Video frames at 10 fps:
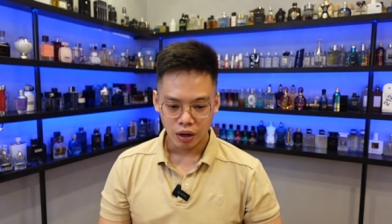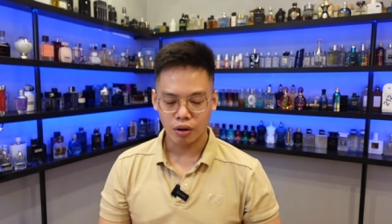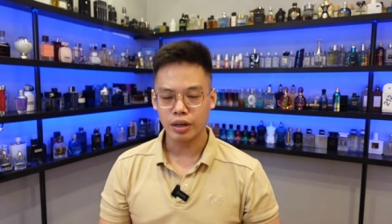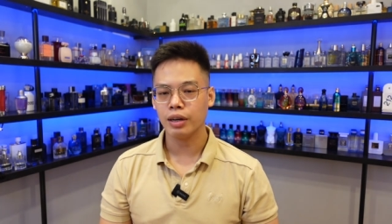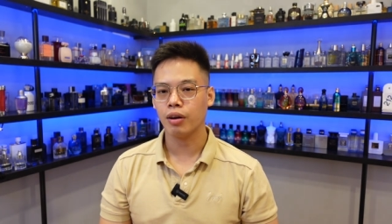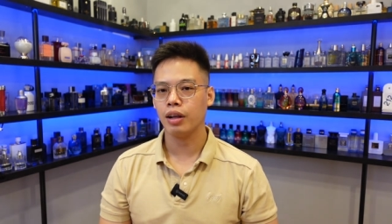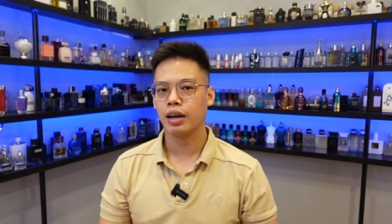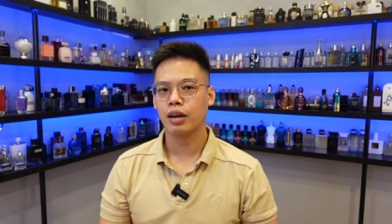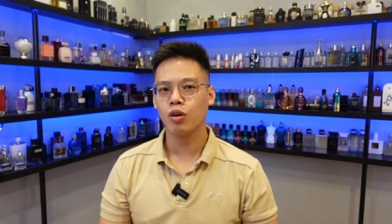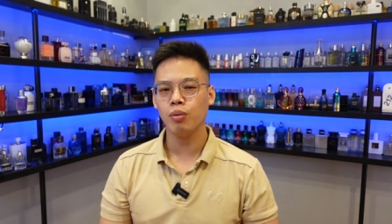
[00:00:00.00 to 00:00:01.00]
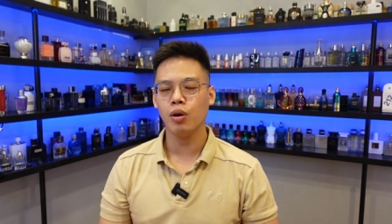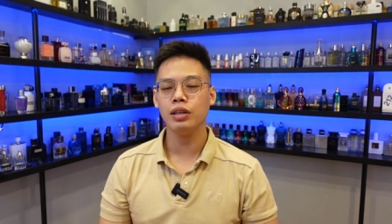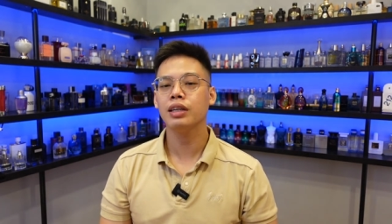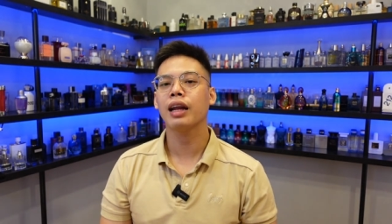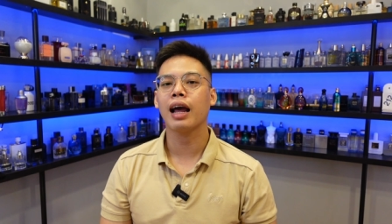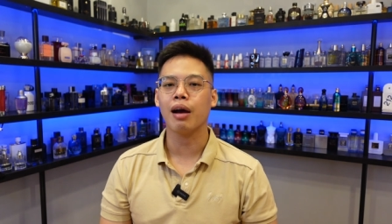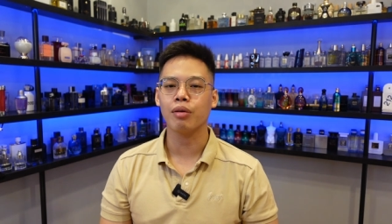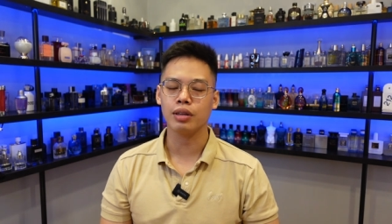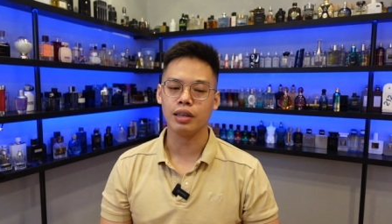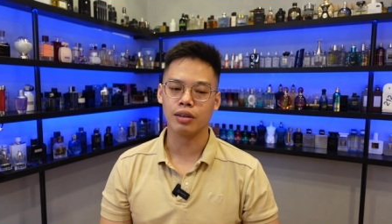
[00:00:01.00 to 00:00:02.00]
có thể nói là top nốt như thế
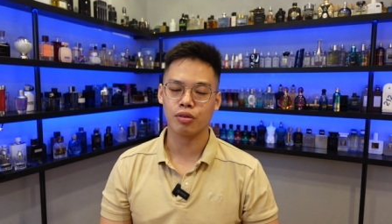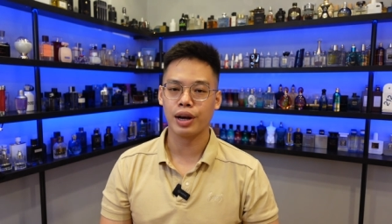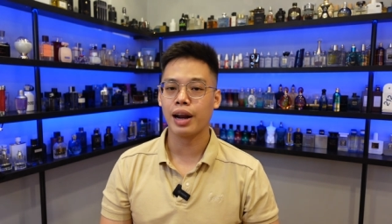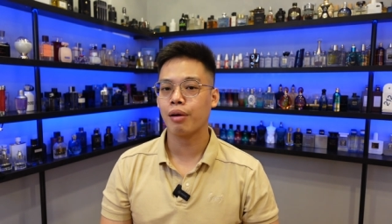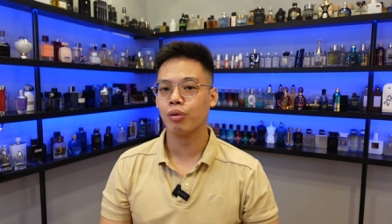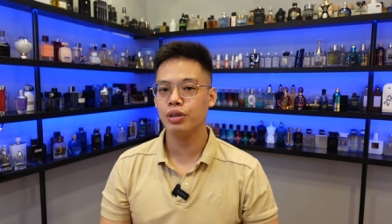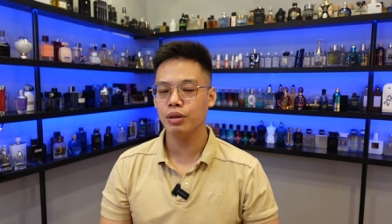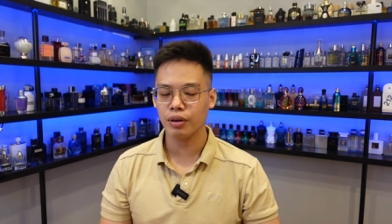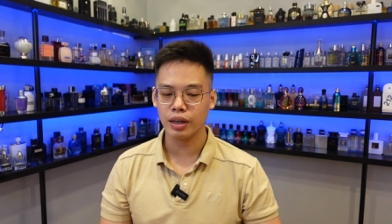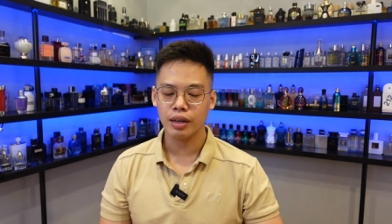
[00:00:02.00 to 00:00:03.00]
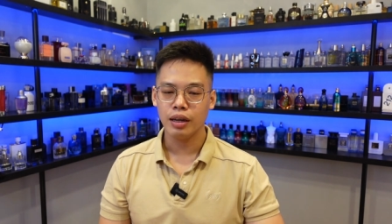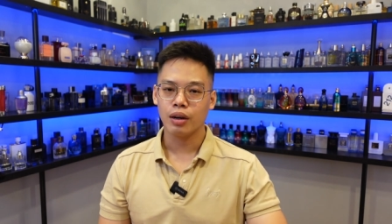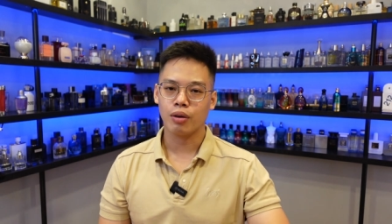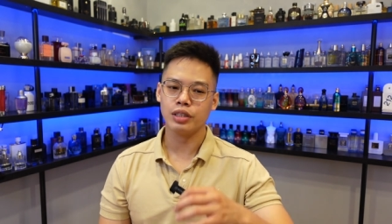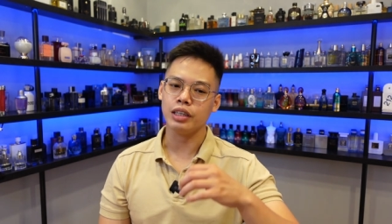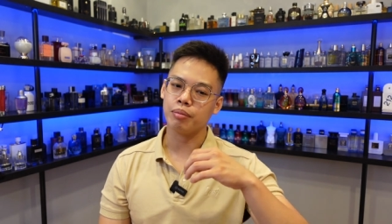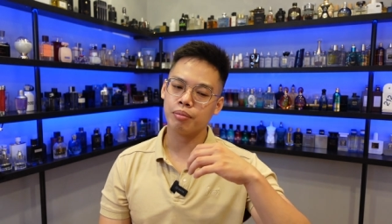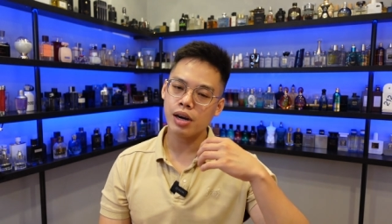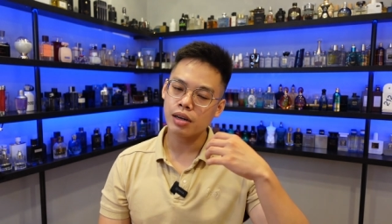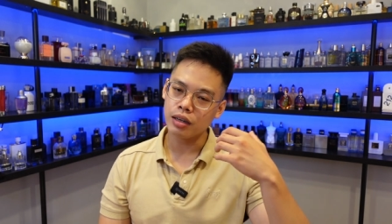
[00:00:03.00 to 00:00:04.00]
nào thì dry down nó như vậy nó chỉ
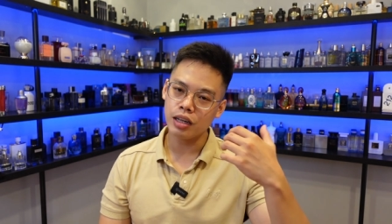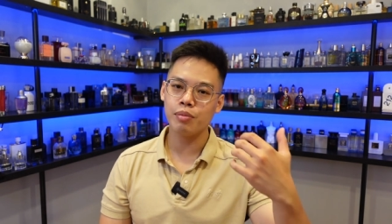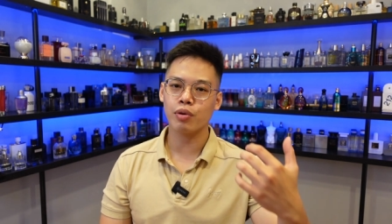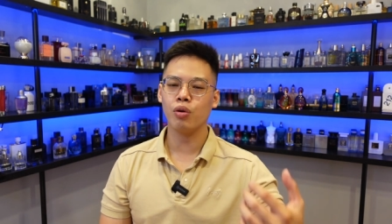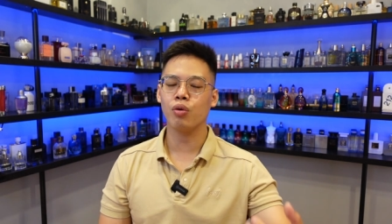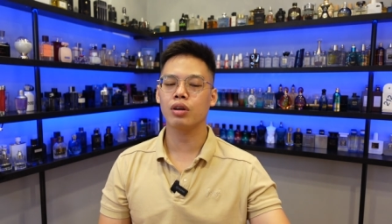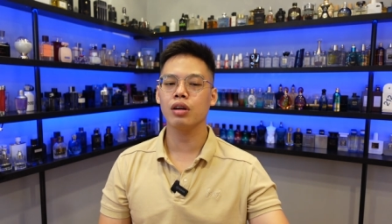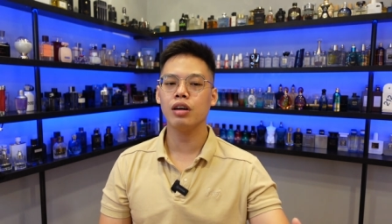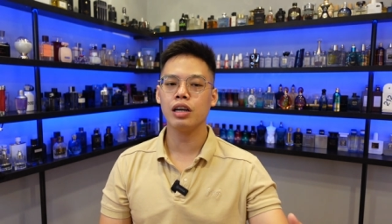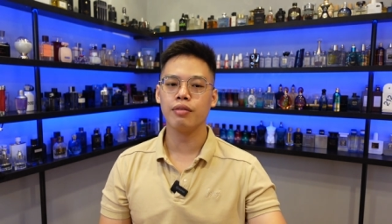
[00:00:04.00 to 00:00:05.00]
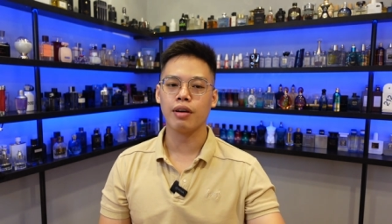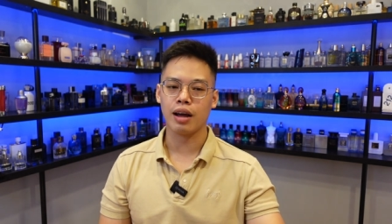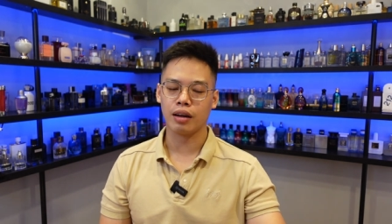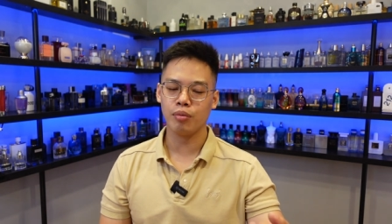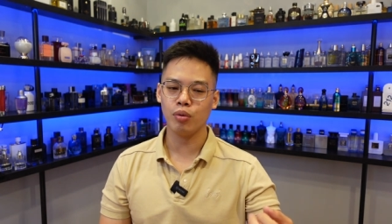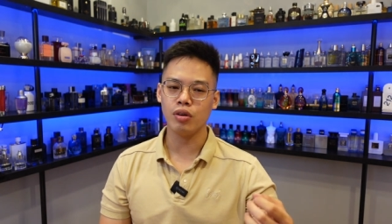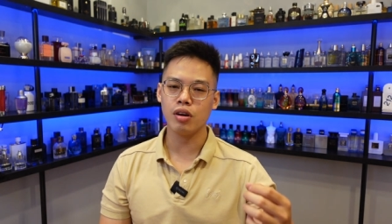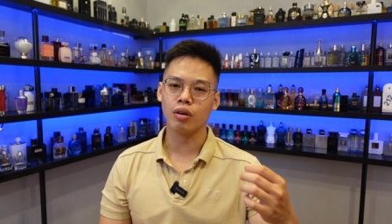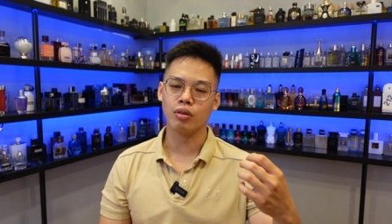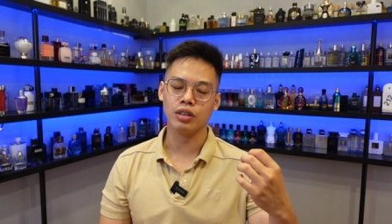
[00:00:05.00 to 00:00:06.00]
bớt đi một cái độ tươi và cái mùi
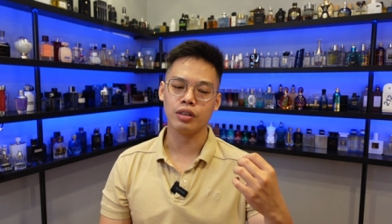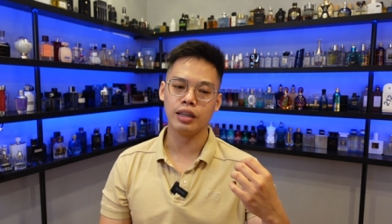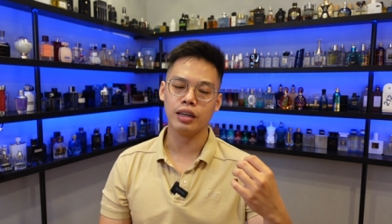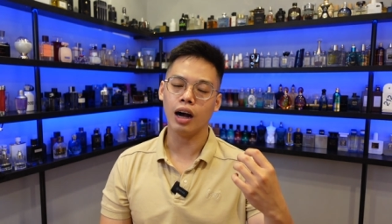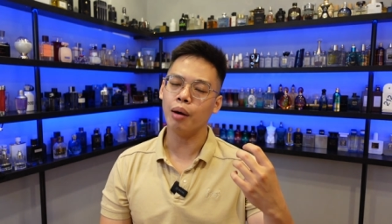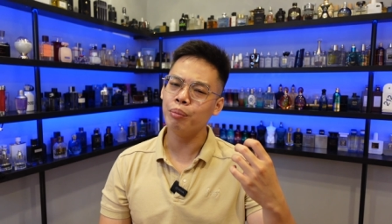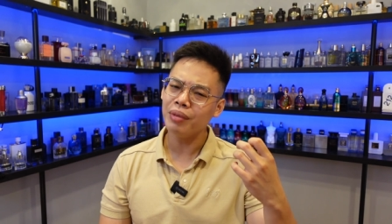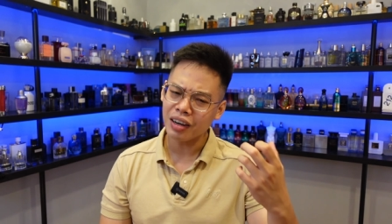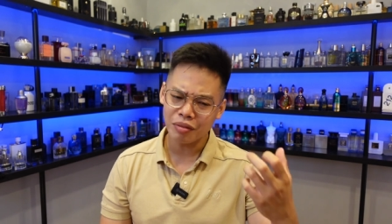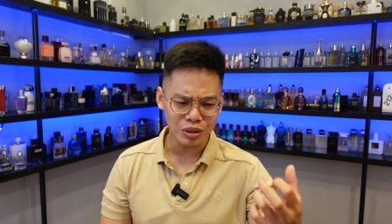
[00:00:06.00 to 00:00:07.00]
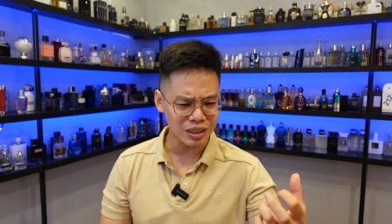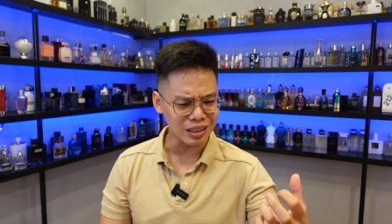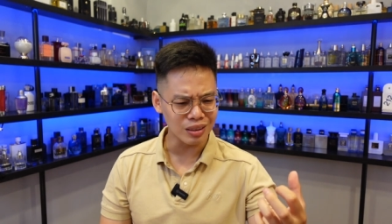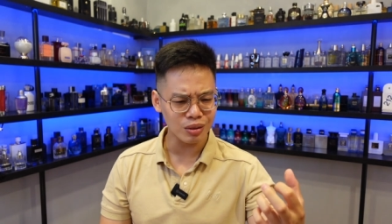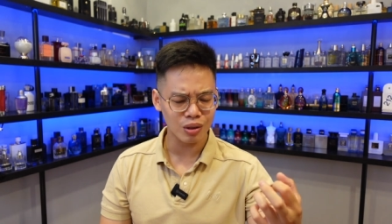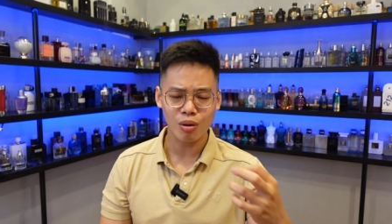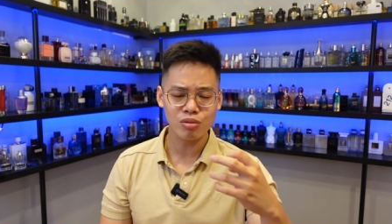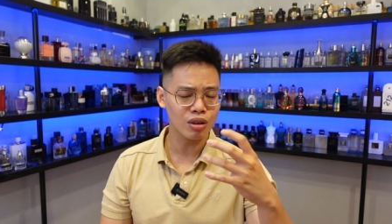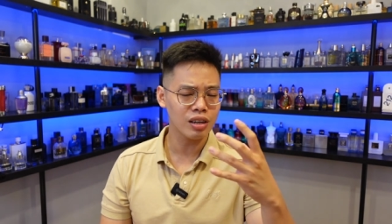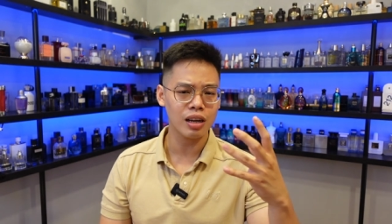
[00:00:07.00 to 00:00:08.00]
hương nó trở nên ấm hơn một xíu nó
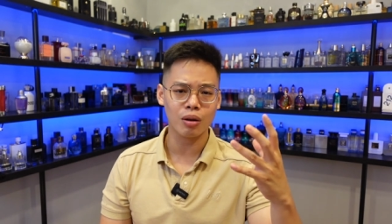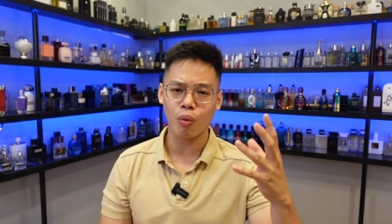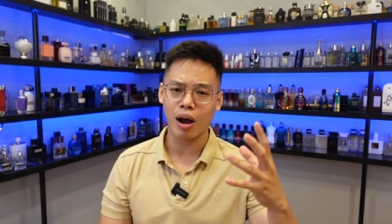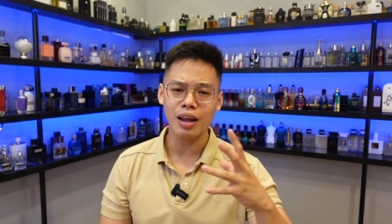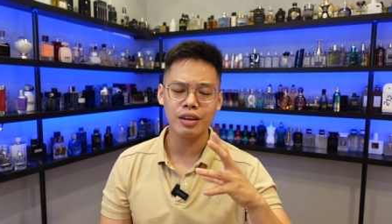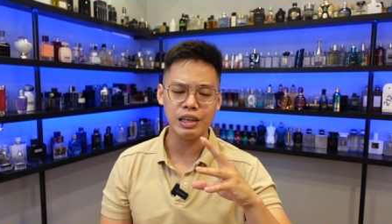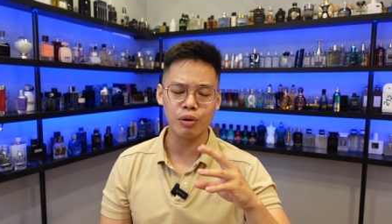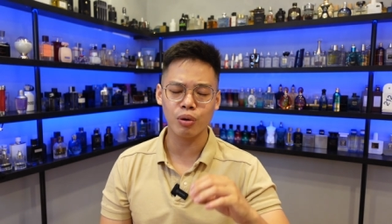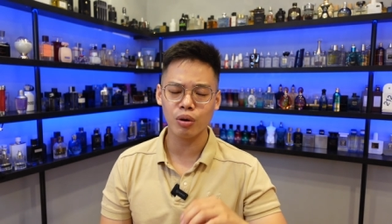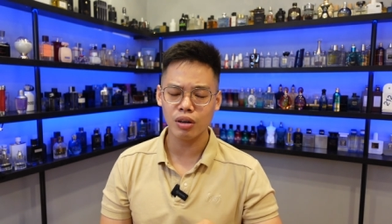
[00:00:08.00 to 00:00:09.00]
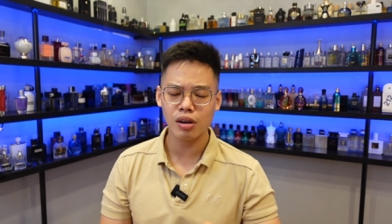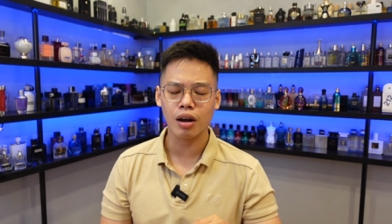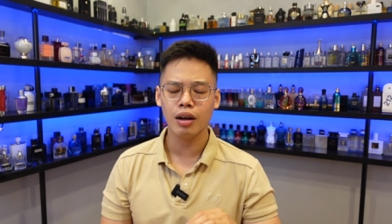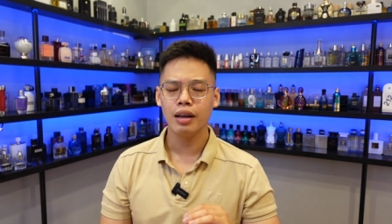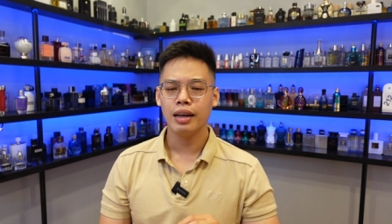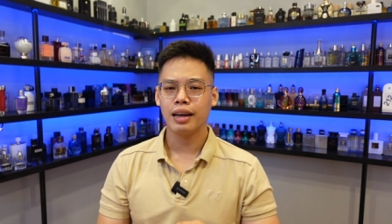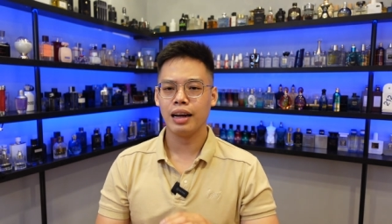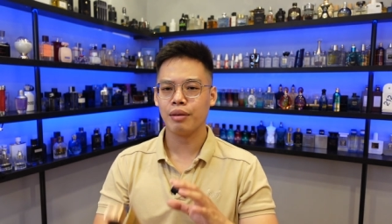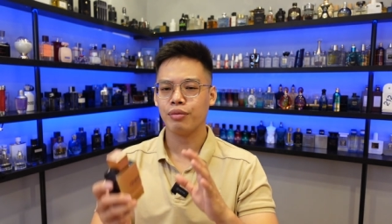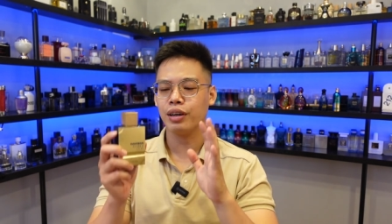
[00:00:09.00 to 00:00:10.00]
không xuất hiện quá là nhiều nốt hương
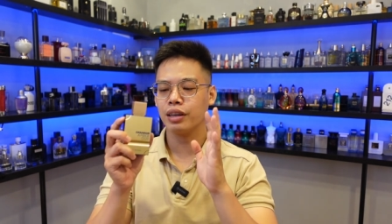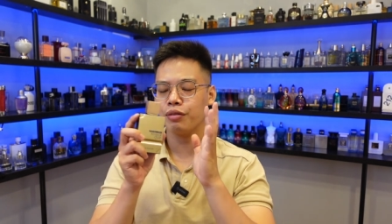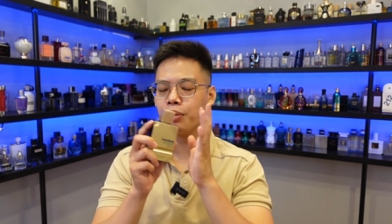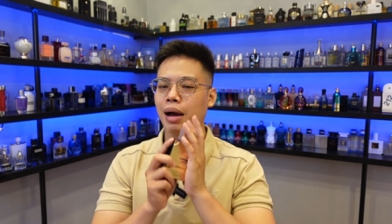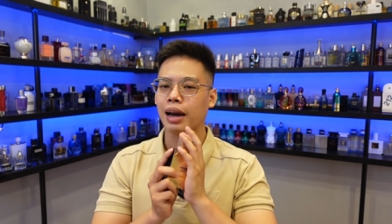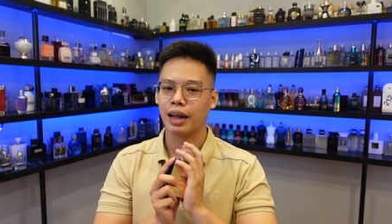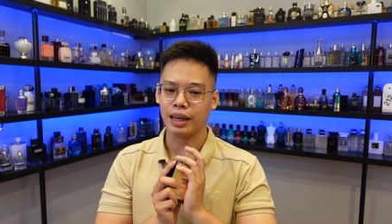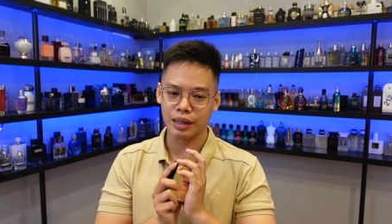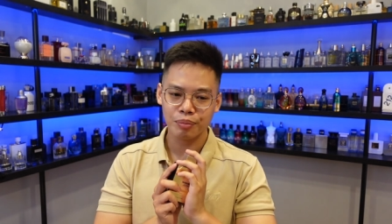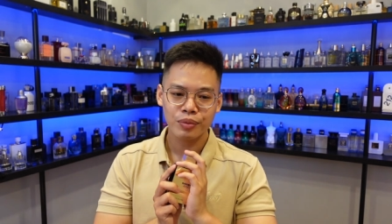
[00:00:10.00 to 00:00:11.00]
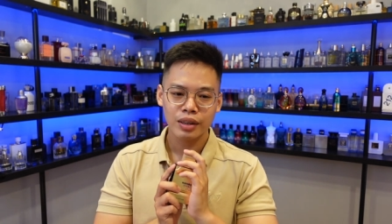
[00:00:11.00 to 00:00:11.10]
nên là với cái phiên bản này ấy,